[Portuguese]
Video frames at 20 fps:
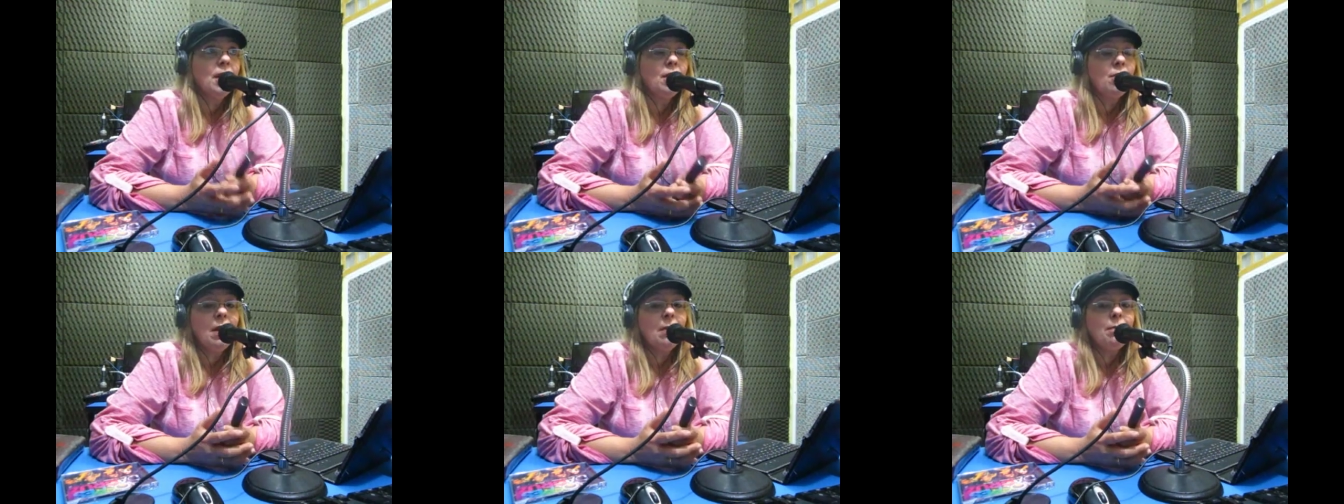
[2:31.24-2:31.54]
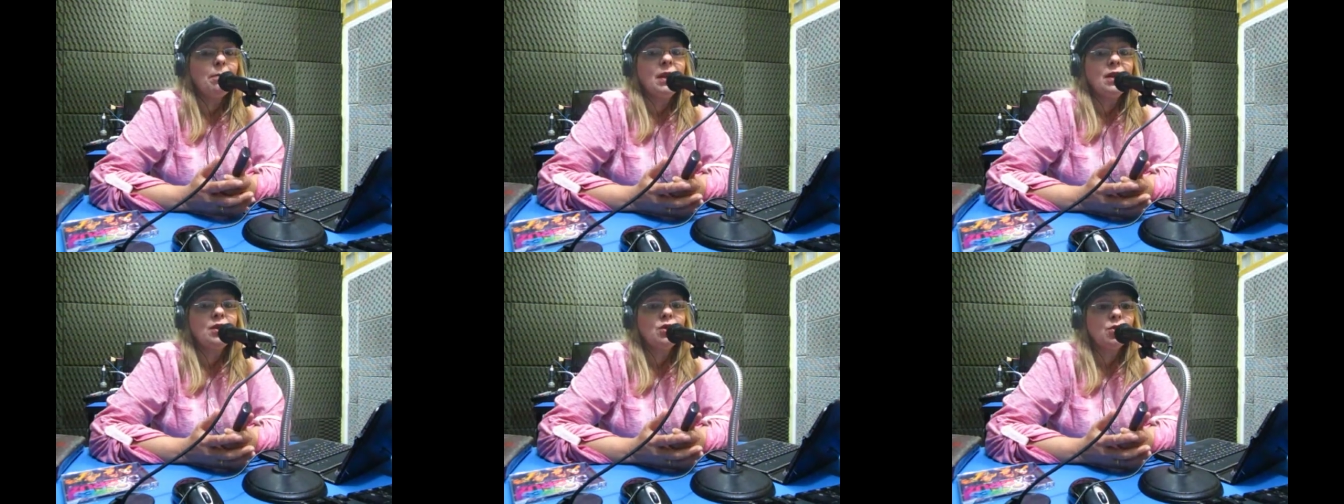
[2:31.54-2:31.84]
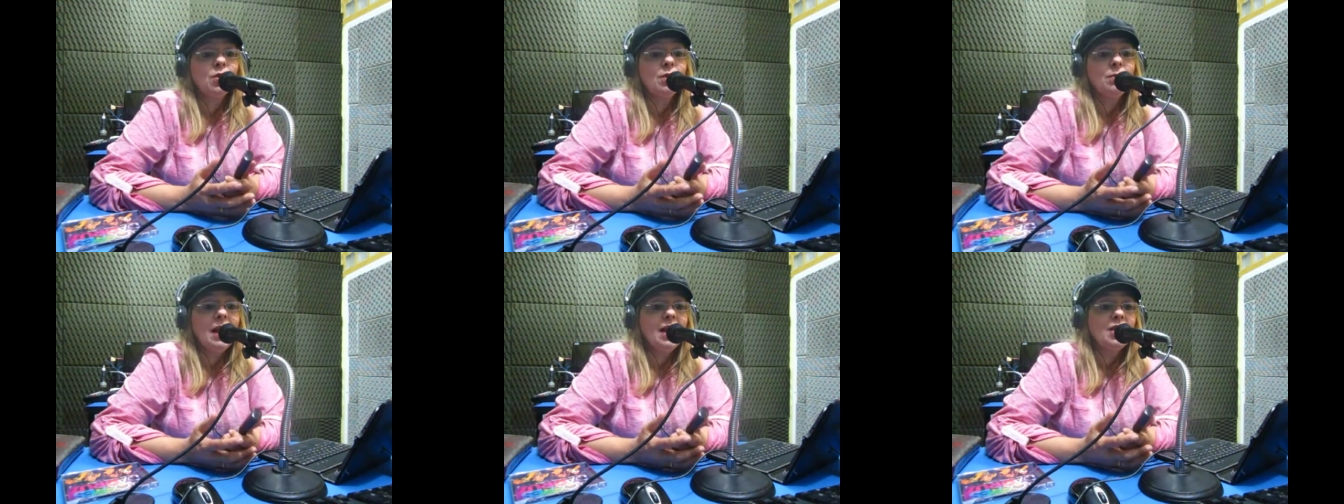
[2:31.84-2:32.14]
tem uma
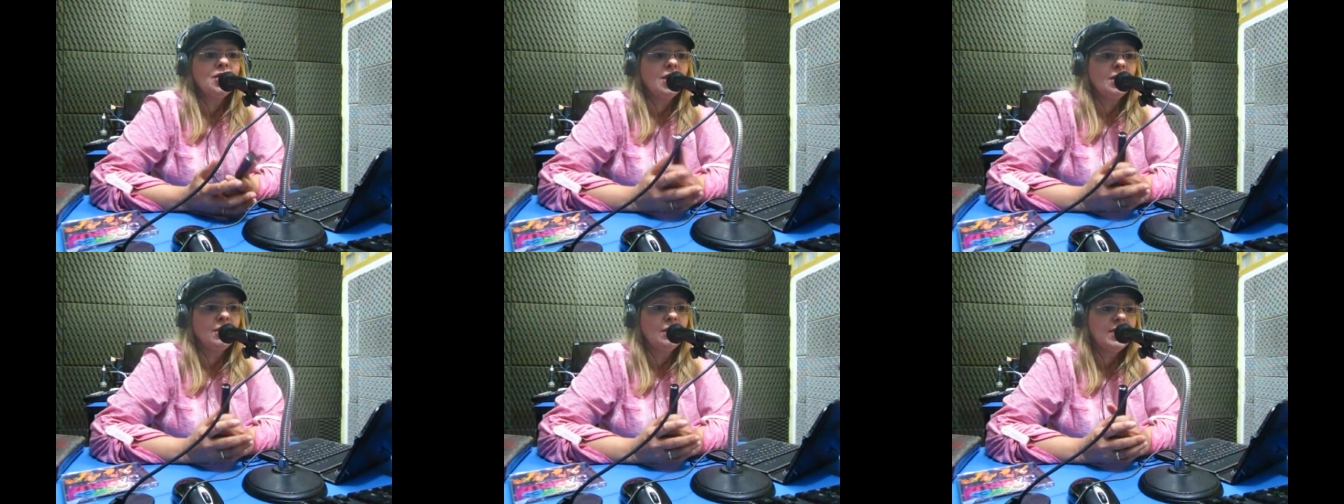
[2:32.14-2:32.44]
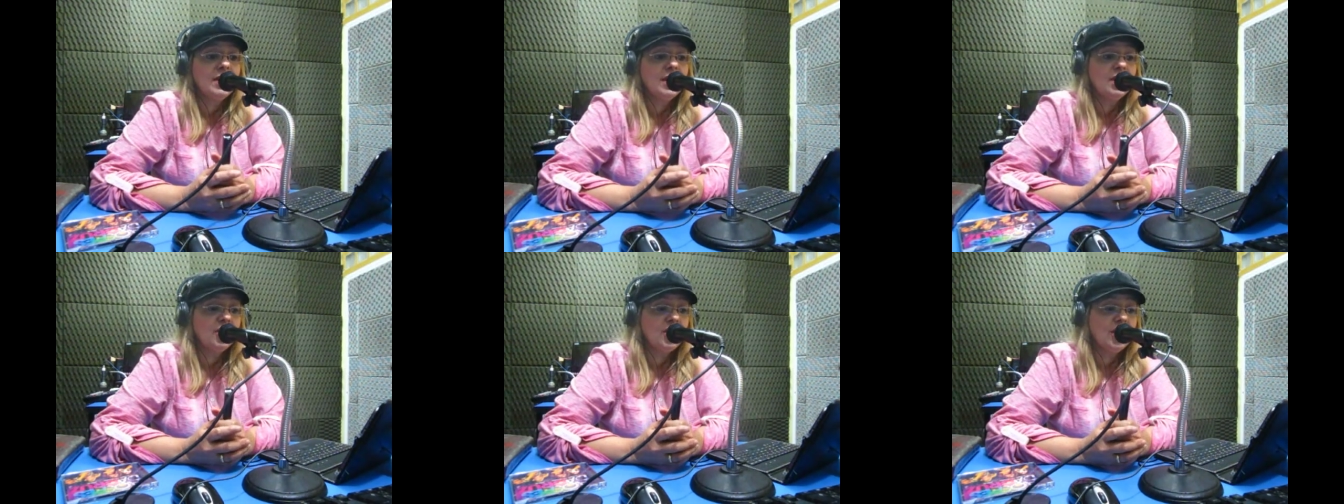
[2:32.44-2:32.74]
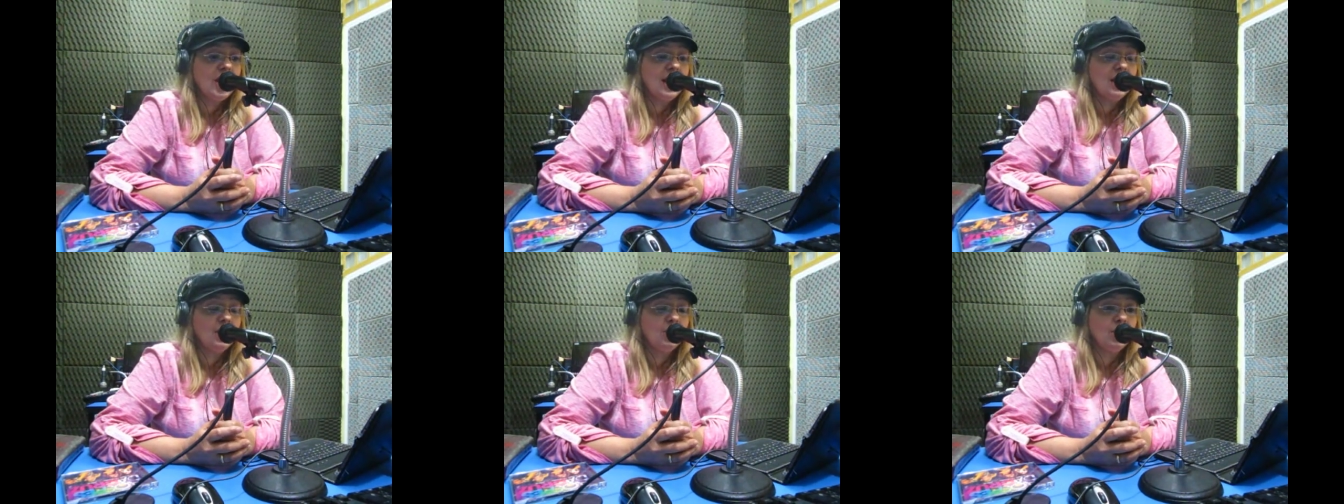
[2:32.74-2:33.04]
pessoa, imagina, você
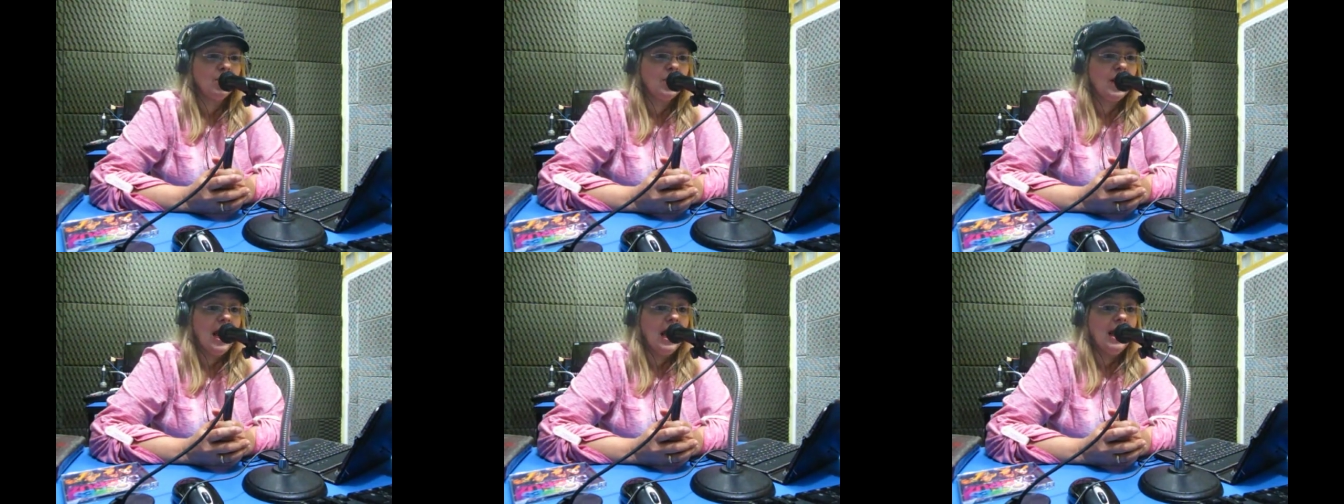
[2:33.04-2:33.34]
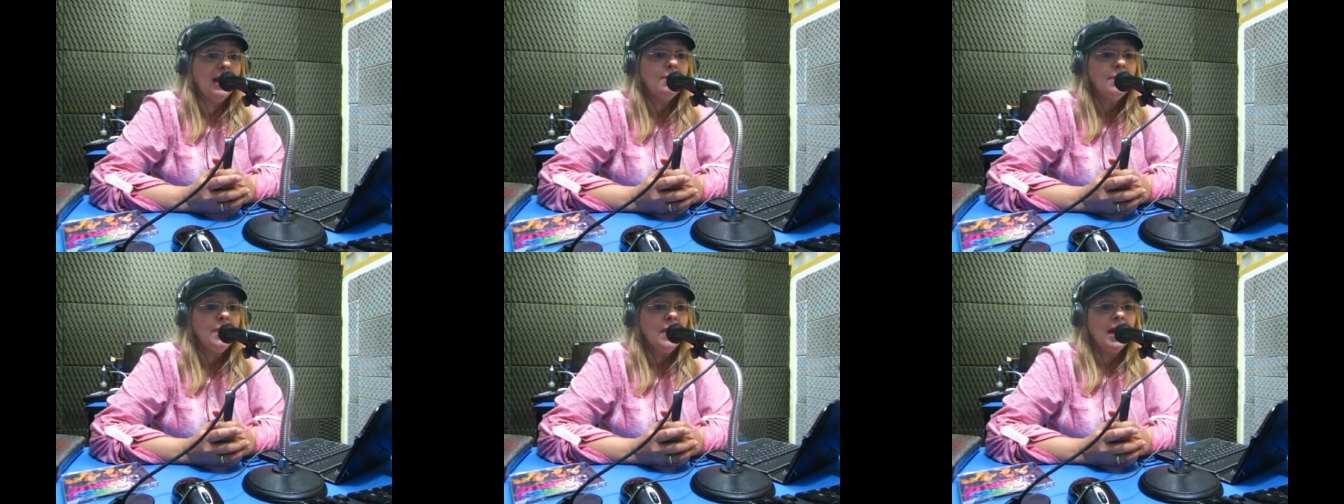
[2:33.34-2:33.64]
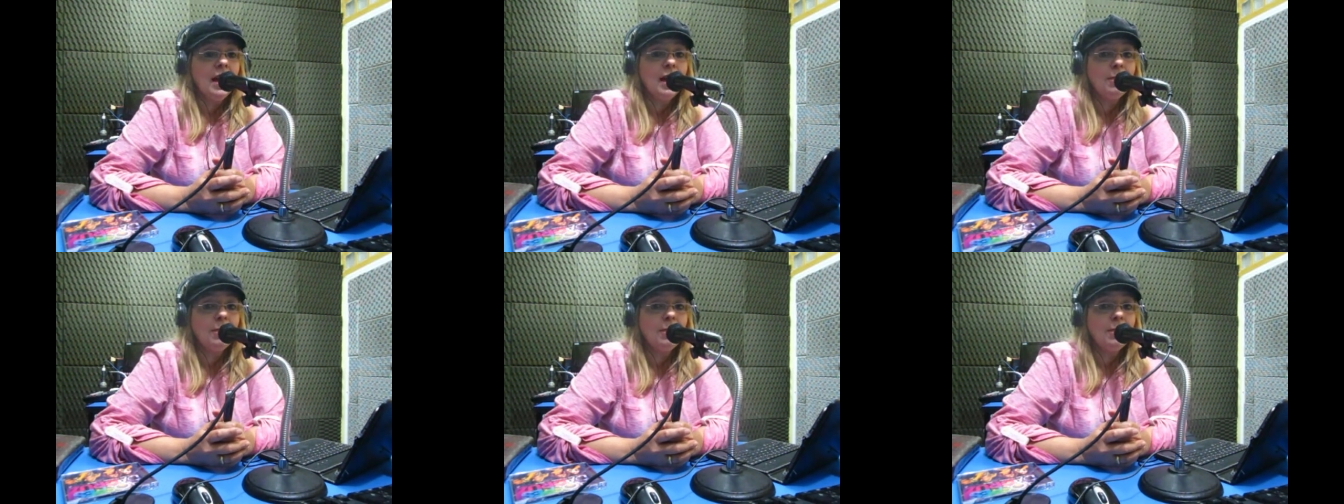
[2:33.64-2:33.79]
chega no lugar,